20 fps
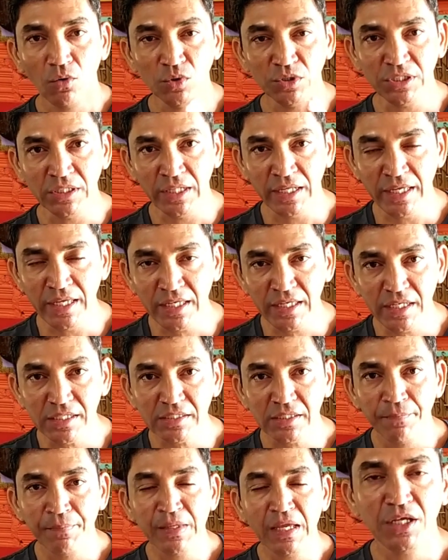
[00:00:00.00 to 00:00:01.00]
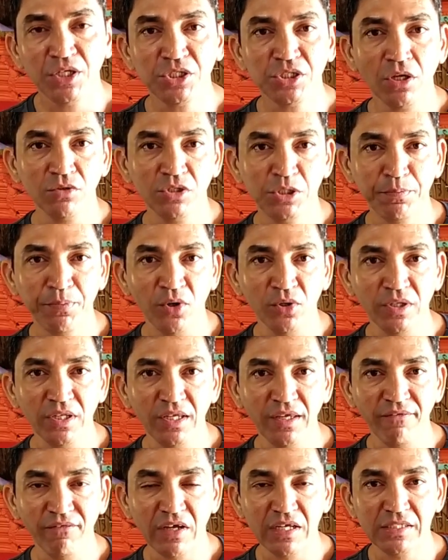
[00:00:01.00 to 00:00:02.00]
Os links estão
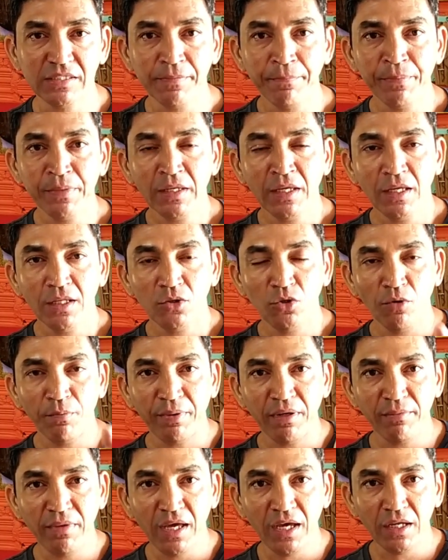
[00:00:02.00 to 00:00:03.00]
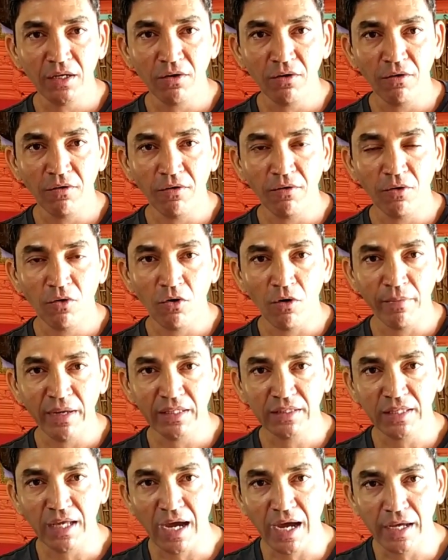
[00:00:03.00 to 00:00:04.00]
disponíveis no primeiro
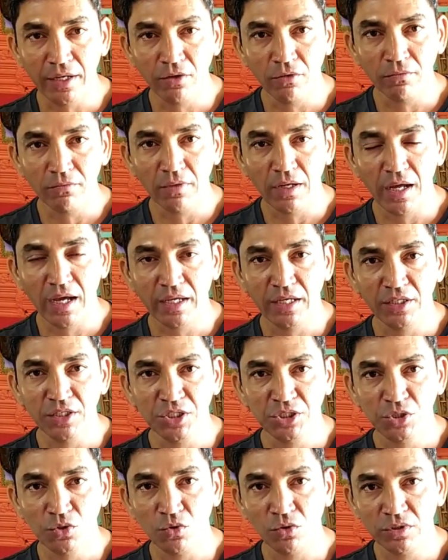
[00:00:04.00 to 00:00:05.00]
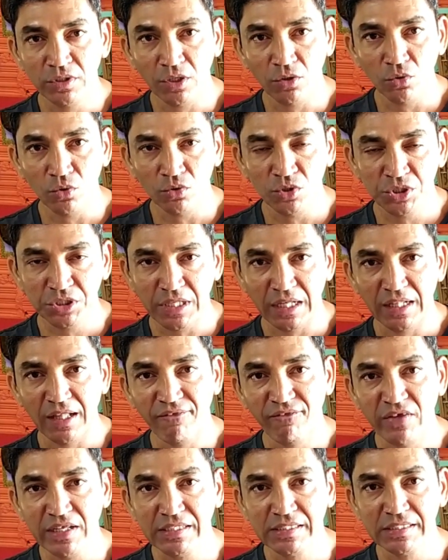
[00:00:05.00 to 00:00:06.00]
comentário aqui deste conteúdo, está lá
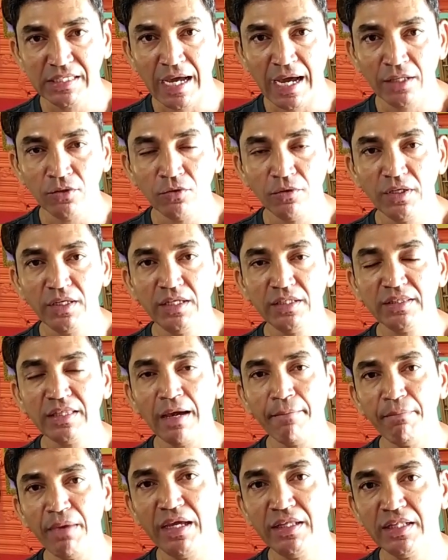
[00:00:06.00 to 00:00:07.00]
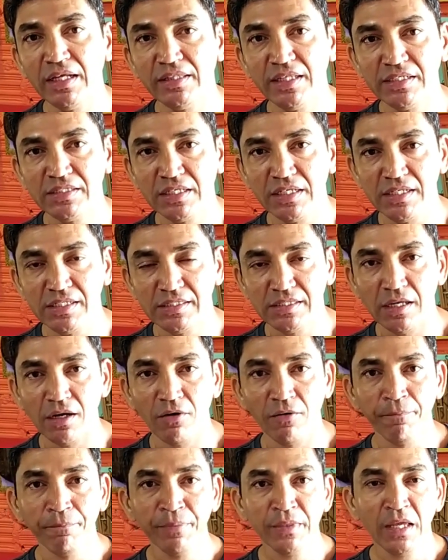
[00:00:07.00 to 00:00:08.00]
fixado, e também na
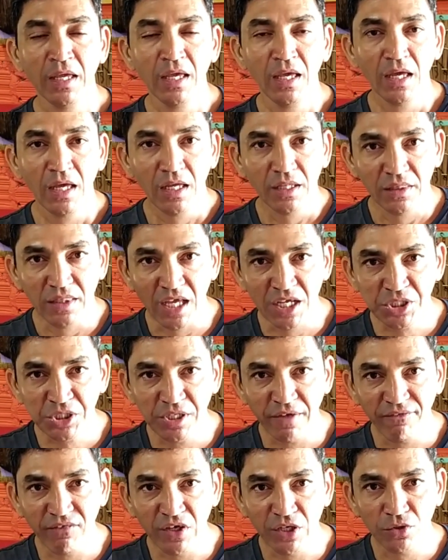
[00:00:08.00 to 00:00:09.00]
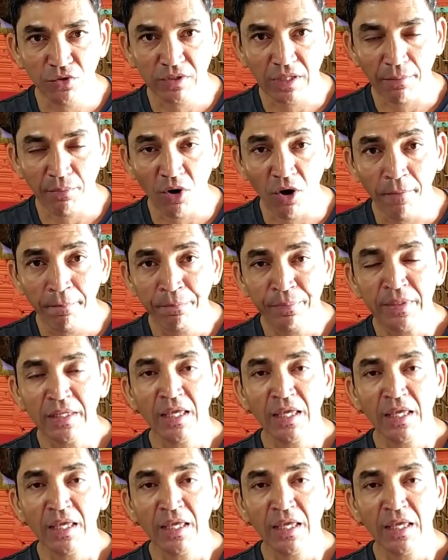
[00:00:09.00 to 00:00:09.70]
descrição deste vídeo, tá bom?